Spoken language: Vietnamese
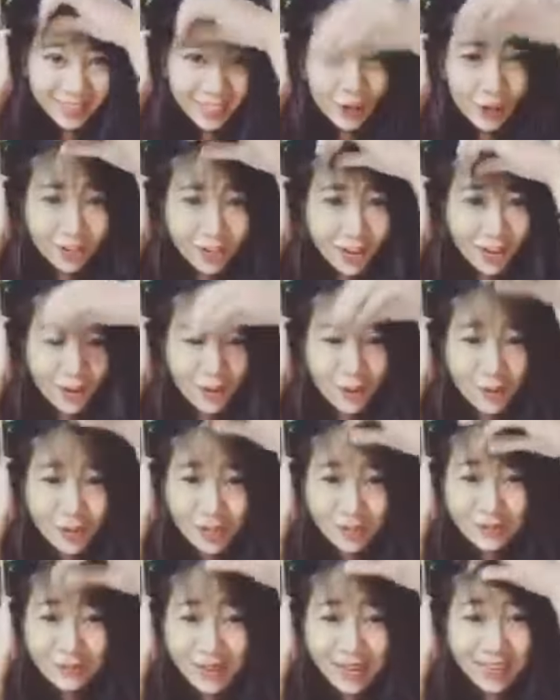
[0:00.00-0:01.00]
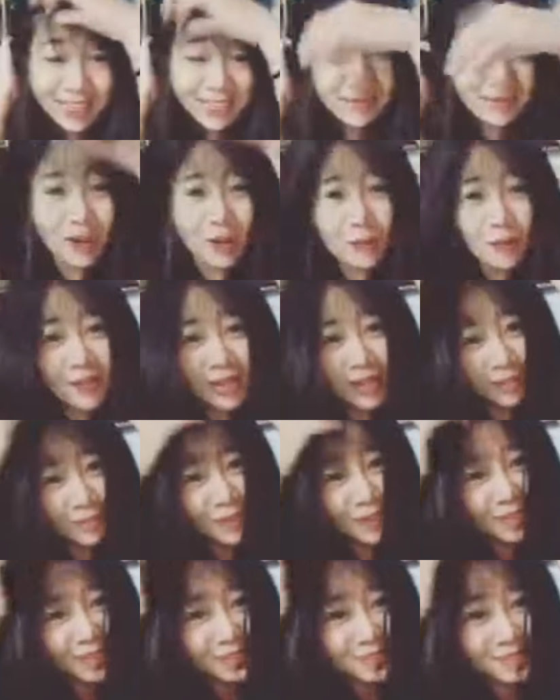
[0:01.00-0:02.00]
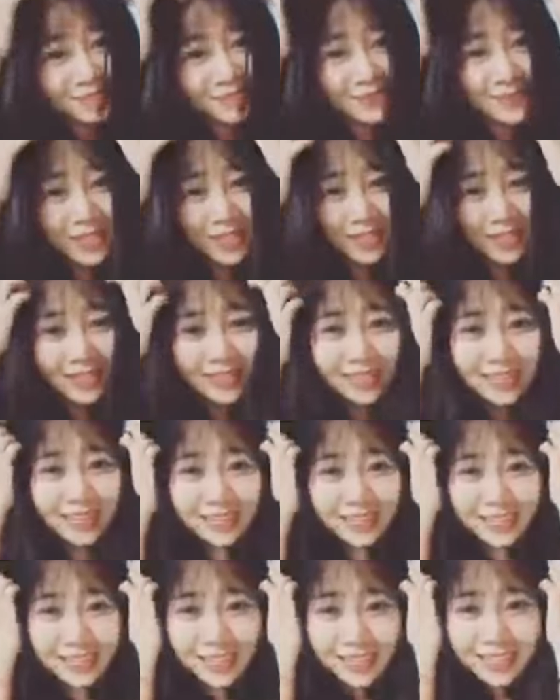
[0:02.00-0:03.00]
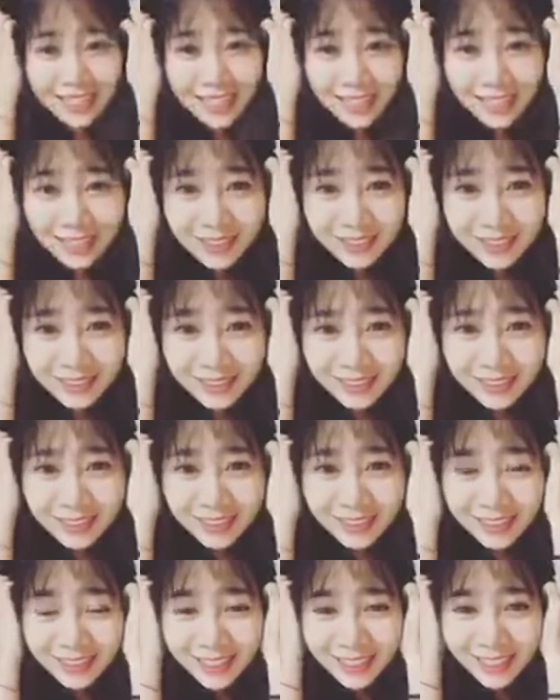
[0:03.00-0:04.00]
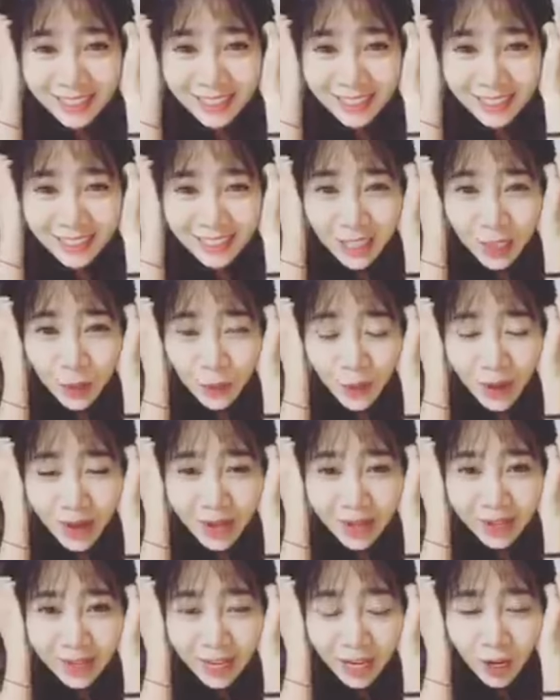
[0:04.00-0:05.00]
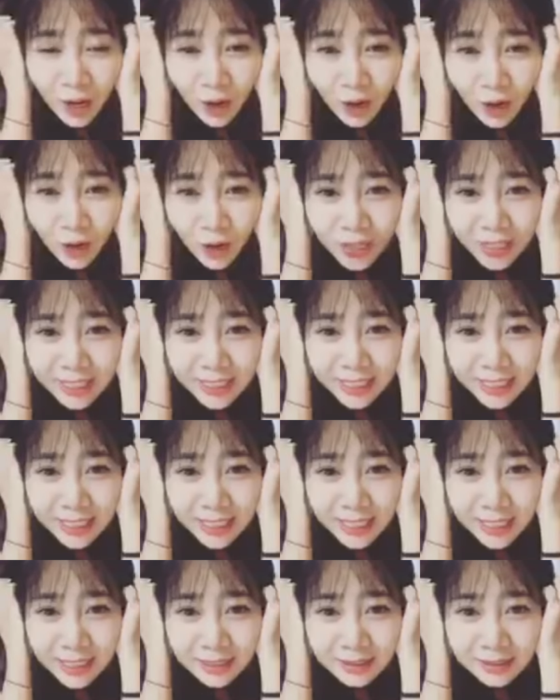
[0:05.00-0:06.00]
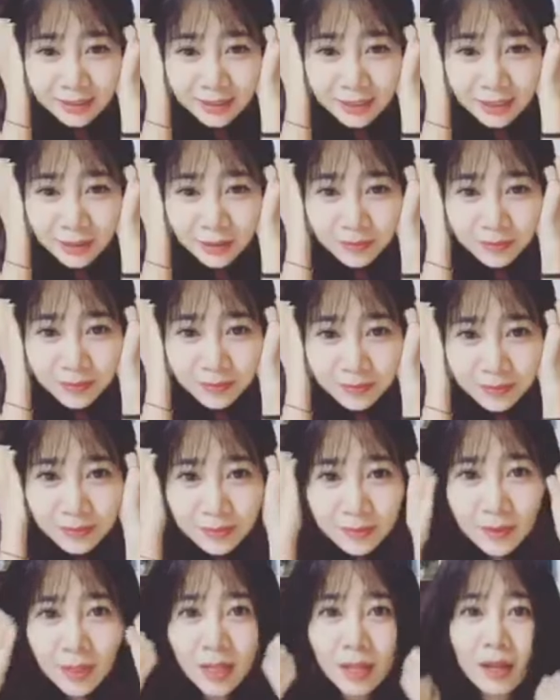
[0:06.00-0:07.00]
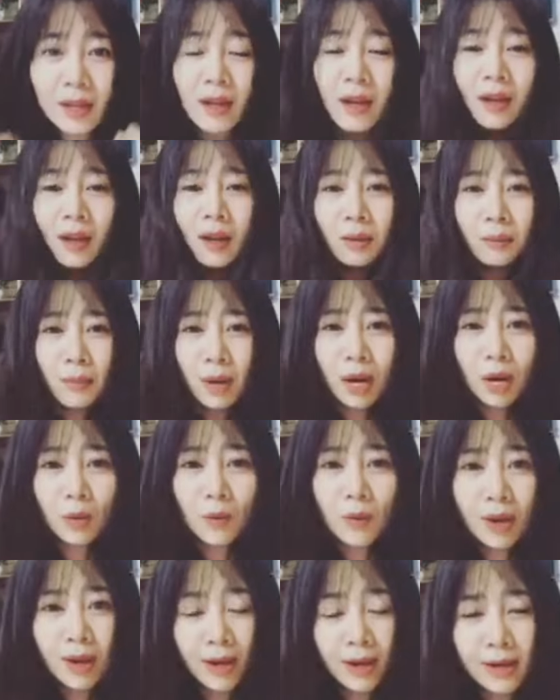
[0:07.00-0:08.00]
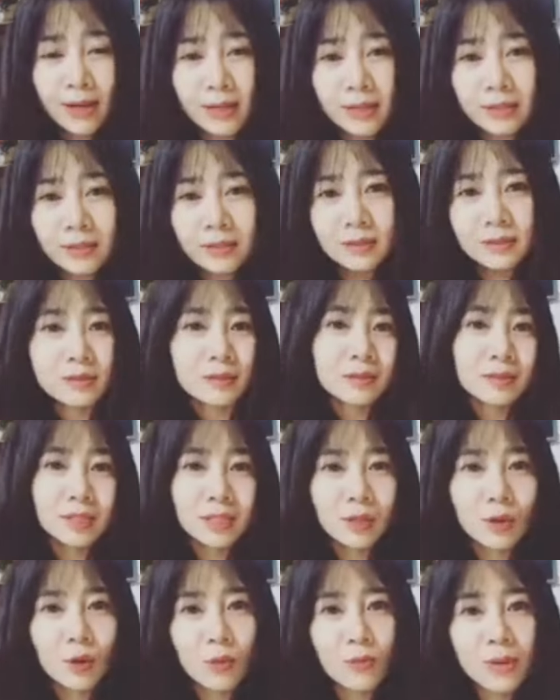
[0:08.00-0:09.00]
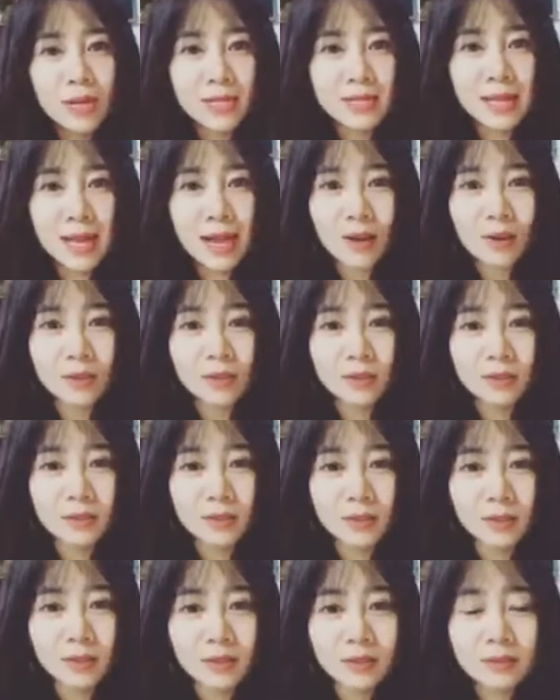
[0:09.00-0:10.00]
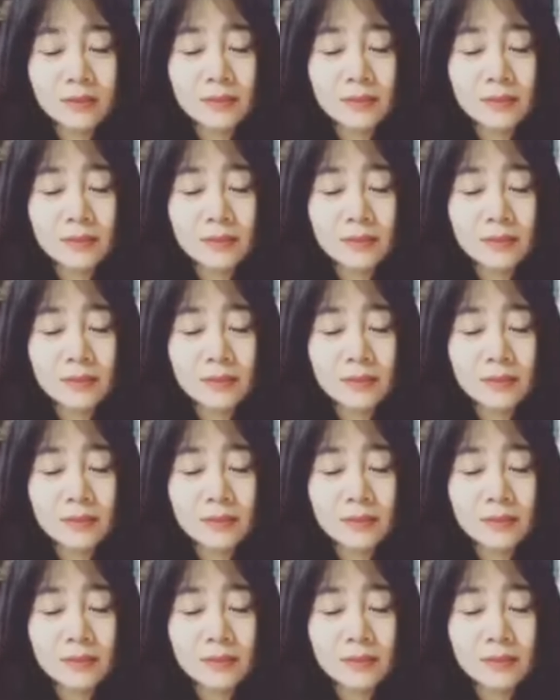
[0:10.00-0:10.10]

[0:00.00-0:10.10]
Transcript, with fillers: hồi đó cũng cắt mái nhưng mà không có cắt máy thưa bây giờ nó cắt cái này nhìn kỳ quá hello ý nhi thị dương mờ quá hả chị cũng không biết sao nữa